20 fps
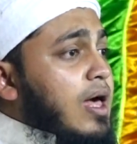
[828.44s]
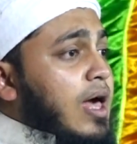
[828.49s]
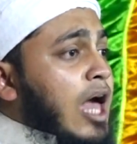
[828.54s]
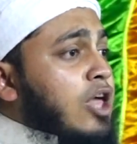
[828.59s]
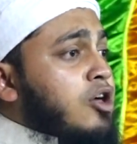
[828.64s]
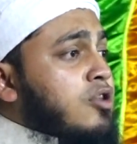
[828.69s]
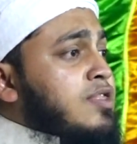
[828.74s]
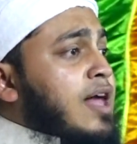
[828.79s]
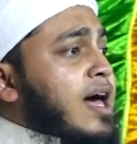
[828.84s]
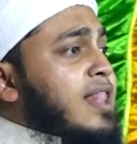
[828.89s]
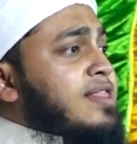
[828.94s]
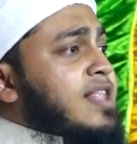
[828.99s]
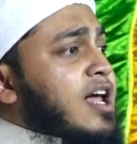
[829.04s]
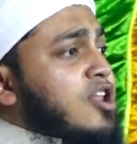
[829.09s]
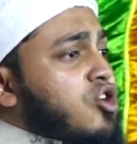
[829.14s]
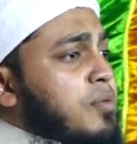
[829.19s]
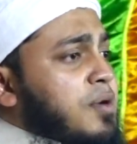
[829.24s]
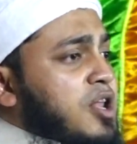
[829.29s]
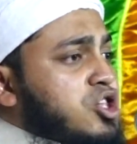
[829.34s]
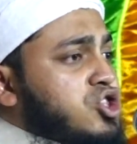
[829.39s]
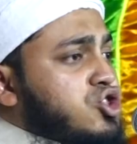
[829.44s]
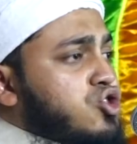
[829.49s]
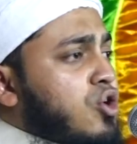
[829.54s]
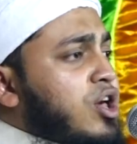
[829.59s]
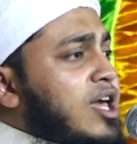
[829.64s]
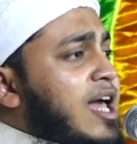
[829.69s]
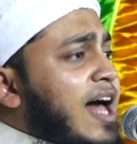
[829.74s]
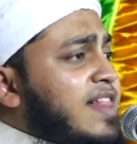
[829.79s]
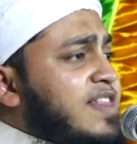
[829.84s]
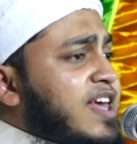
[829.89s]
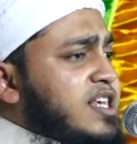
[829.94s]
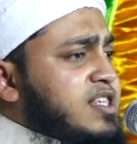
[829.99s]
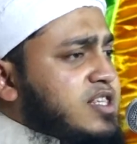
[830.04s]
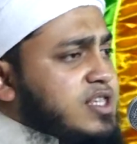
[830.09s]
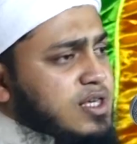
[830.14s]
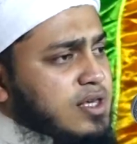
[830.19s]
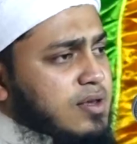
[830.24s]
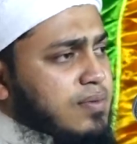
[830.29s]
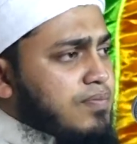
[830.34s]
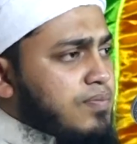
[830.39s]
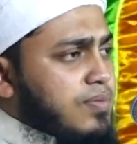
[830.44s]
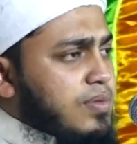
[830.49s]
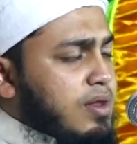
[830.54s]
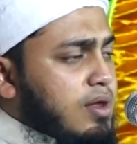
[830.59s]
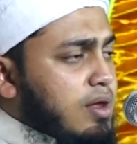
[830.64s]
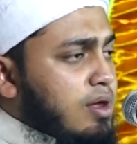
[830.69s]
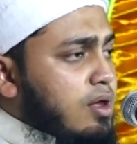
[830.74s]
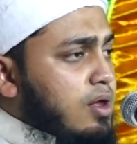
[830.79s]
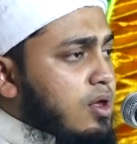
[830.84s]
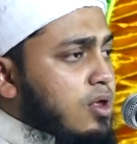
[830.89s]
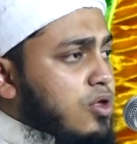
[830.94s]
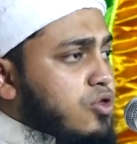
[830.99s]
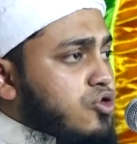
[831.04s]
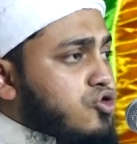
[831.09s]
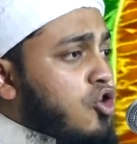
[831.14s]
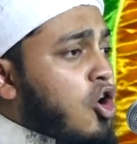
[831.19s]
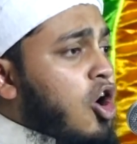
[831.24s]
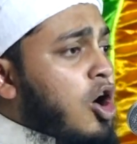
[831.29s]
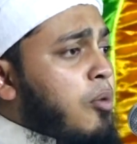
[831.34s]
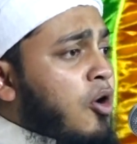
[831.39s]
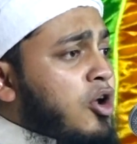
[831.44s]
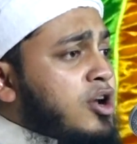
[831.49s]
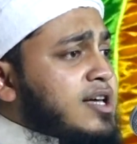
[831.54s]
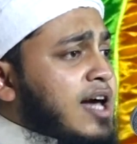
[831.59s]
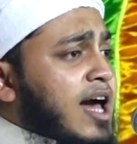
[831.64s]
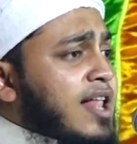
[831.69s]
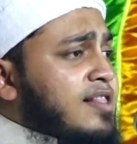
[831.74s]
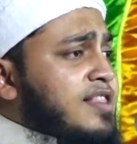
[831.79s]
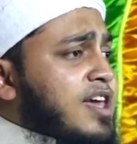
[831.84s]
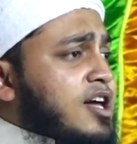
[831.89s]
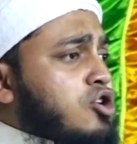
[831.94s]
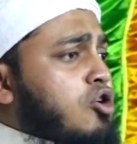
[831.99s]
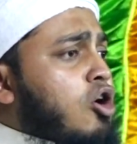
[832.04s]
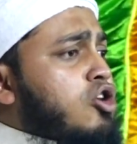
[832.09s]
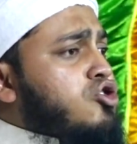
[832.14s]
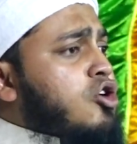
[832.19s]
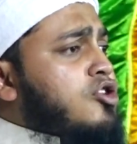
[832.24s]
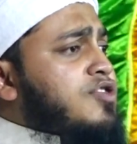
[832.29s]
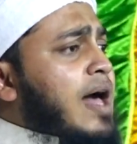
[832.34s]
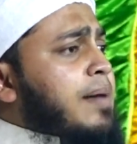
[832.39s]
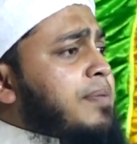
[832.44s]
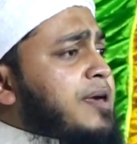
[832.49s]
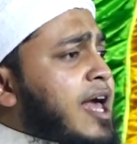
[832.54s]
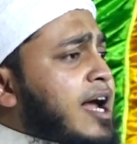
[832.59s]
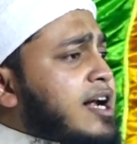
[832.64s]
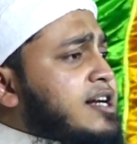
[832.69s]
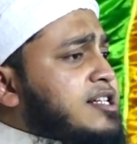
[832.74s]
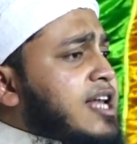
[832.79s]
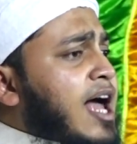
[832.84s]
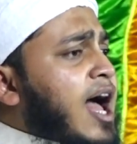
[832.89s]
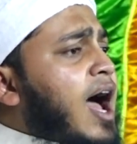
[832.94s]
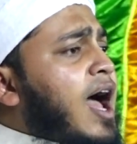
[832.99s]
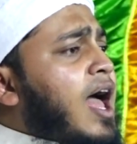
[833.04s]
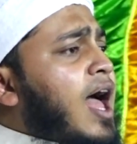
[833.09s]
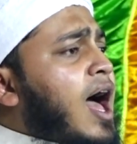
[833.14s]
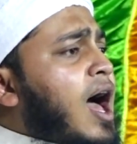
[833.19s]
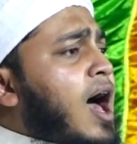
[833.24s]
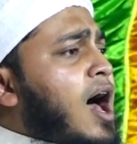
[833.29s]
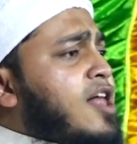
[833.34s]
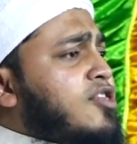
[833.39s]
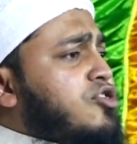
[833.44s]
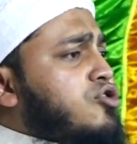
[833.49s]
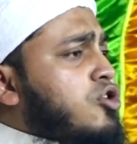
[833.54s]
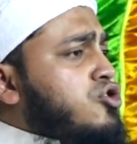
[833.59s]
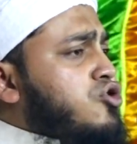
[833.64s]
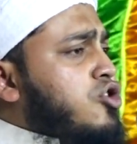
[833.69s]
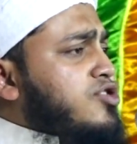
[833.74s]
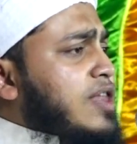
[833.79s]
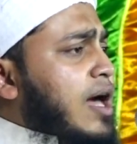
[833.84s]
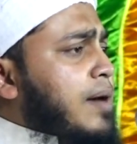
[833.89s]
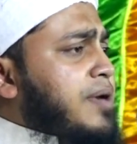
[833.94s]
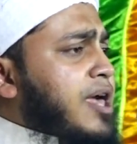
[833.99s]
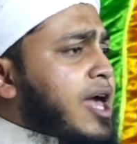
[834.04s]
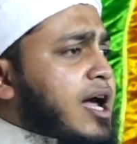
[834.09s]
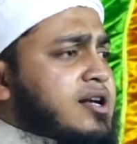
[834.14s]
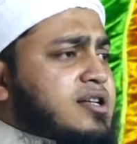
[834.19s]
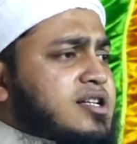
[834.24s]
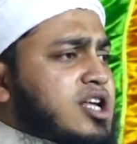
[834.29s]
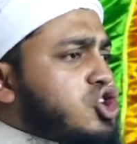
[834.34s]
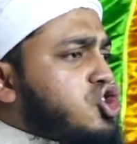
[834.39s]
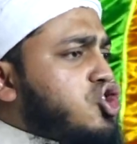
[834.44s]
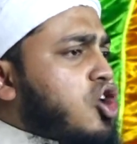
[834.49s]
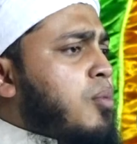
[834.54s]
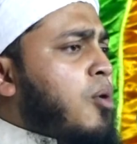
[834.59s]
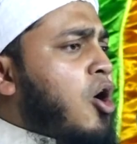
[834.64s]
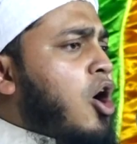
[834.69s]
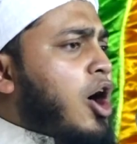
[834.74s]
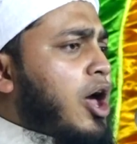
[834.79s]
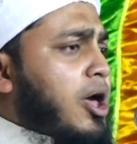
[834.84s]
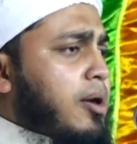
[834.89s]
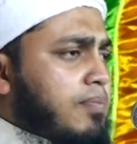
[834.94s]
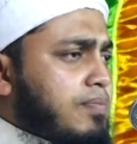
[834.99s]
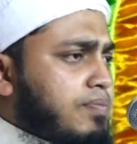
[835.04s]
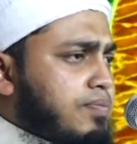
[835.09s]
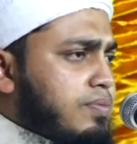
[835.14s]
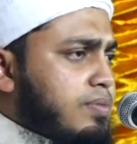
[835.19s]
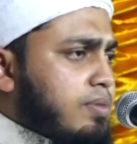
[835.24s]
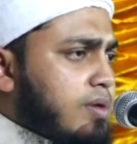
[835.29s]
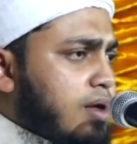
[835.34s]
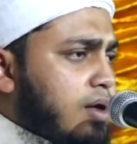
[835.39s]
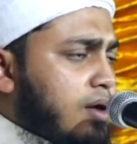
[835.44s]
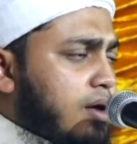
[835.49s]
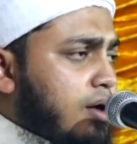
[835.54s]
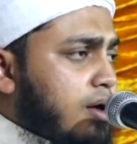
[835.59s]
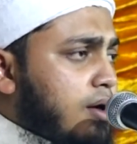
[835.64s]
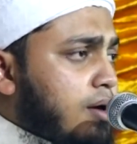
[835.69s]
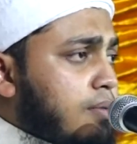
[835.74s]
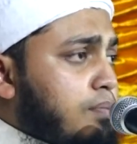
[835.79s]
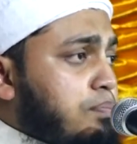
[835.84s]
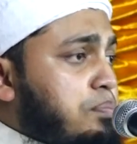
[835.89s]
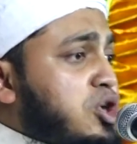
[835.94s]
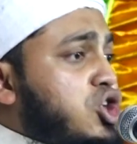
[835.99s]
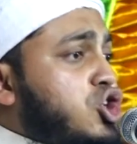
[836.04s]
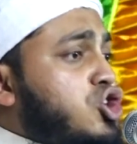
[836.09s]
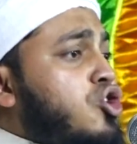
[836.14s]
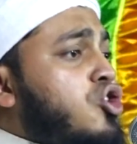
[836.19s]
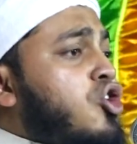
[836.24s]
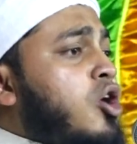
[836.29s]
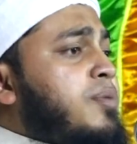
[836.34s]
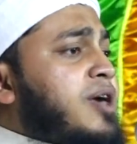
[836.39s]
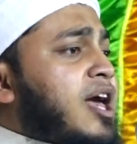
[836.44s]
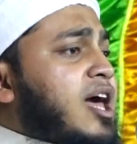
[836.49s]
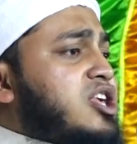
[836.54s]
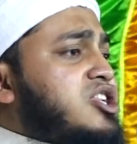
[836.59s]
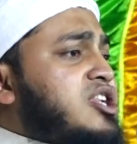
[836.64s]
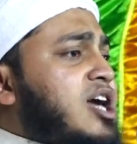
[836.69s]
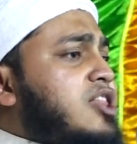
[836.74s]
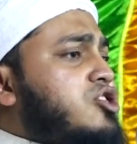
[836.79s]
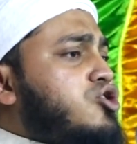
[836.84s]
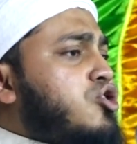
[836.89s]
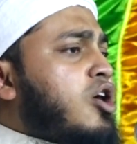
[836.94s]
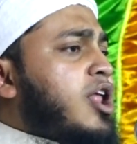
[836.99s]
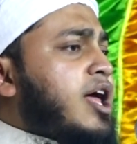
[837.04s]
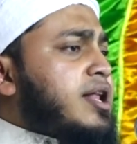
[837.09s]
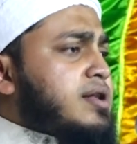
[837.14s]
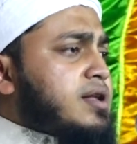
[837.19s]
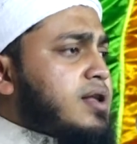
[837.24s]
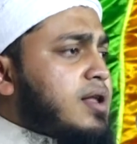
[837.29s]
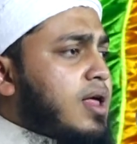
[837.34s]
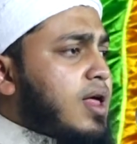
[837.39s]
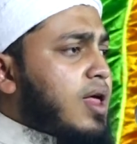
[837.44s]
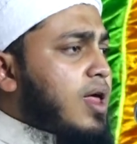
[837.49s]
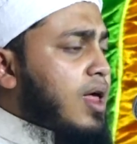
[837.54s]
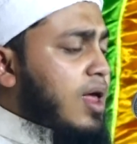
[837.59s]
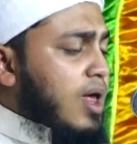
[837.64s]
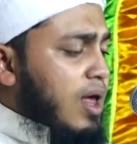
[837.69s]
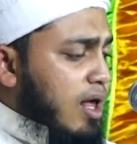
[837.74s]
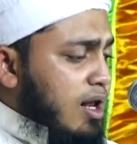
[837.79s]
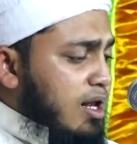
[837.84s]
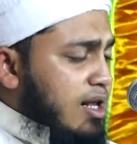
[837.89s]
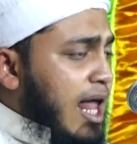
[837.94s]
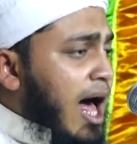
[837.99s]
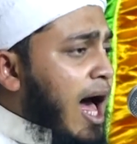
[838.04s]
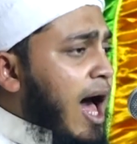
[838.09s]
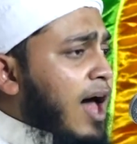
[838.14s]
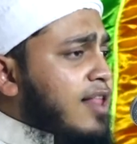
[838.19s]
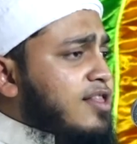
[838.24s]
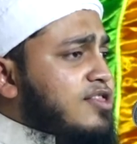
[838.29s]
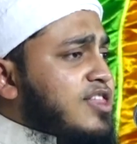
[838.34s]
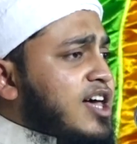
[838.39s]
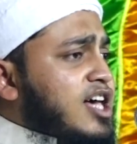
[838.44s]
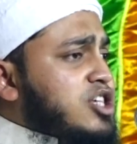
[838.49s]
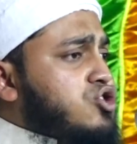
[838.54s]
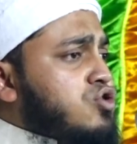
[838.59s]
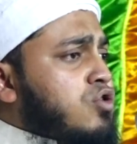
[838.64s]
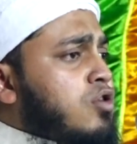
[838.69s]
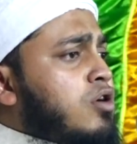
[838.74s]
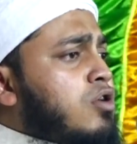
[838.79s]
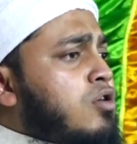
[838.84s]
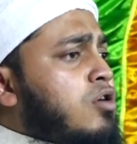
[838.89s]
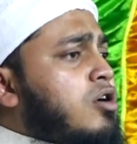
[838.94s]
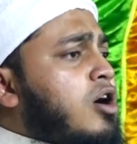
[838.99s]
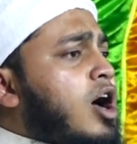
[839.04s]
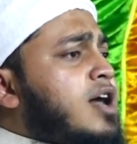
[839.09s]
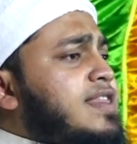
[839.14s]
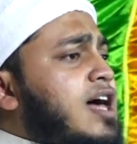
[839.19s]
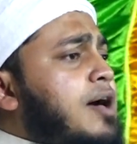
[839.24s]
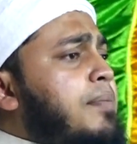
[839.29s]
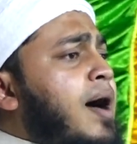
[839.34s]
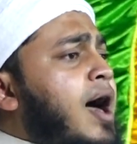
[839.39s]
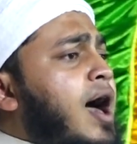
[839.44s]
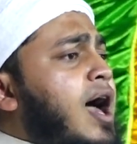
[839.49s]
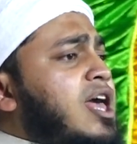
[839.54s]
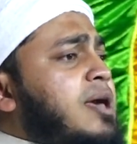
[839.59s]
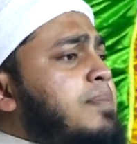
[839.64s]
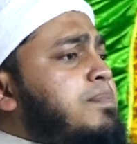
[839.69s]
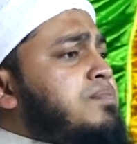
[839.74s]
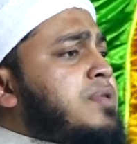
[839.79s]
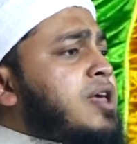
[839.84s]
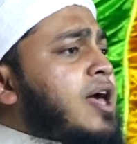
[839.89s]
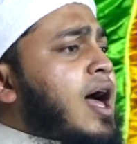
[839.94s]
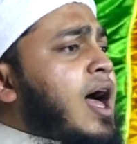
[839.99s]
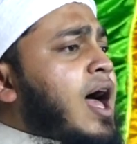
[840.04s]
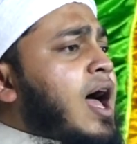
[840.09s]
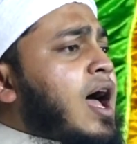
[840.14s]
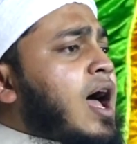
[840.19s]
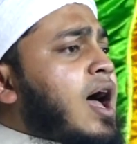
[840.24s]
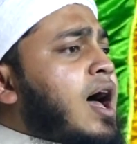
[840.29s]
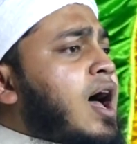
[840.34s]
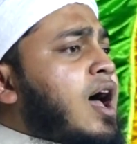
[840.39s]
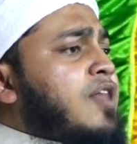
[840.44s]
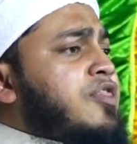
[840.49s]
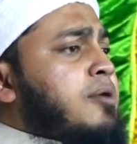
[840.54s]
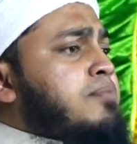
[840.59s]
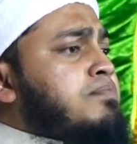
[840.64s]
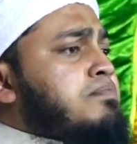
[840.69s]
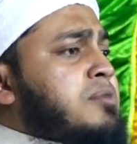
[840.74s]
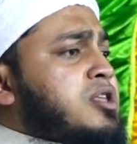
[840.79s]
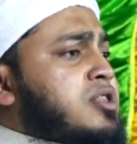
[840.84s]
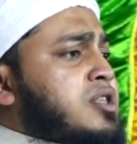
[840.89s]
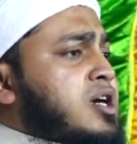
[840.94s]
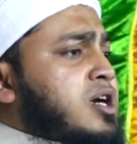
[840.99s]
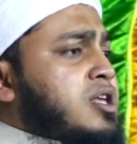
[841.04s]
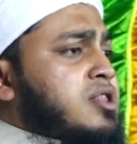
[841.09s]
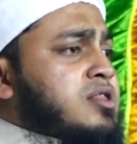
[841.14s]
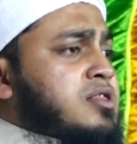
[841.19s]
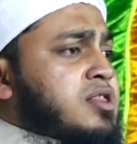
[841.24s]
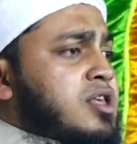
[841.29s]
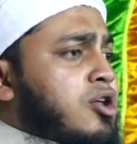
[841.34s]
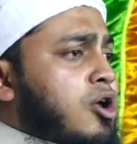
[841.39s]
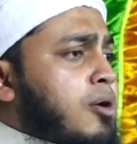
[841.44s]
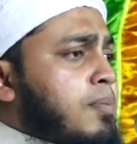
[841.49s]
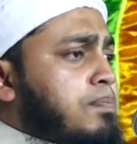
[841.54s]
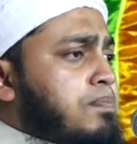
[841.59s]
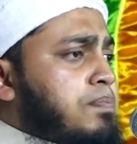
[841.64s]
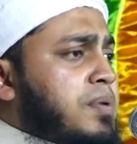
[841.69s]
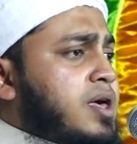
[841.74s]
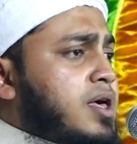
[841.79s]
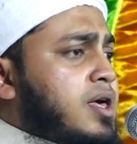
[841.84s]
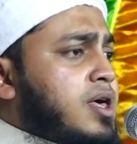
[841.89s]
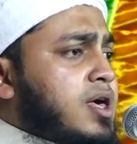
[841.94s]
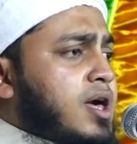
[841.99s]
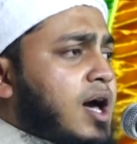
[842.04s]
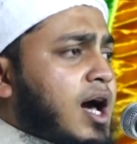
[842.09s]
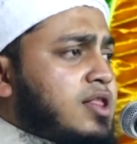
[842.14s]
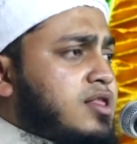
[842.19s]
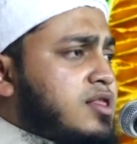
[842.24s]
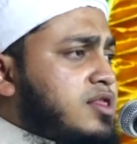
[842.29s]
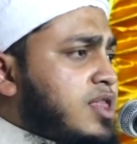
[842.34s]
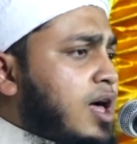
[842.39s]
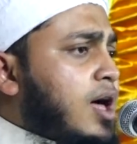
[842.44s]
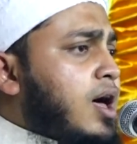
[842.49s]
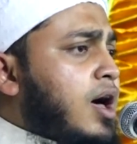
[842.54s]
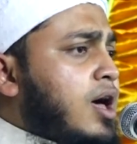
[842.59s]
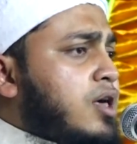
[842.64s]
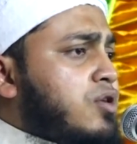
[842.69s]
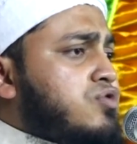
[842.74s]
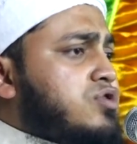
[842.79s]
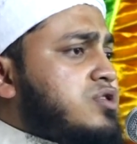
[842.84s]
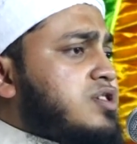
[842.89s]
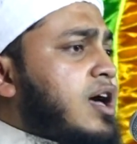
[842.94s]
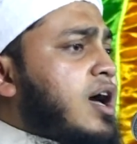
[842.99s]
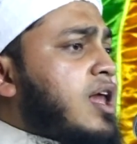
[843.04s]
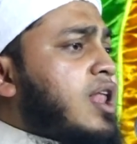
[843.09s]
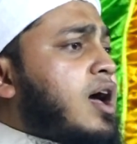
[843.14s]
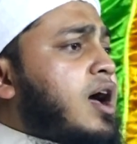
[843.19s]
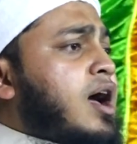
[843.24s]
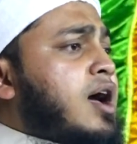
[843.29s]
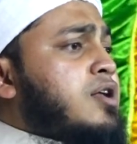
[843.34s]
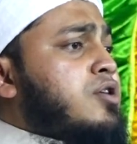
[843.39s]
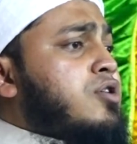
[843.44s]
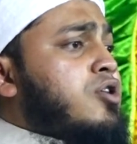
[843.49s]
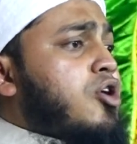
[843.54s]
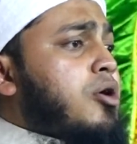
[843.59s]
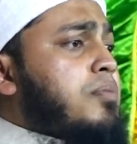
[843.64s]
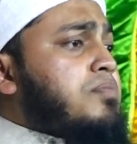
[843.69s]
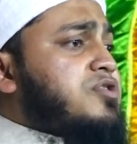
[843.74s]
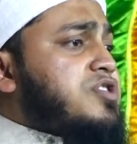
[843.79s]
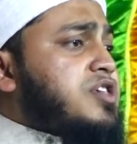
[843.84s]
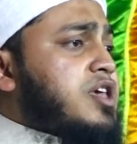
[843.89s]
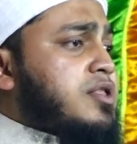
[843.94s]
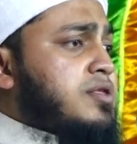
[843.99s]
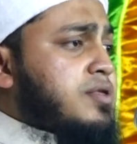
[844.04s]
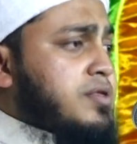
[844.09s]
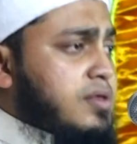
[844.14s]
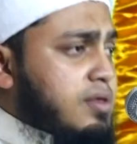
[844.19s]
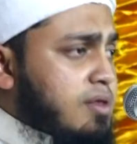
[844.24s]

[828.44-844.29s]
এই জন্য আল্লাহ নবীর সহি হাদিস যৌবন কাল যে কত দামি একটা হায়াত কত দামি একটা সময় বিশ্ব নবী এরশাদ করেন লা তাজুলু কদামা ইবনি আদম মিন ইনদি রাব্বিহি হাত্তা ইউসআলা আন খামসিন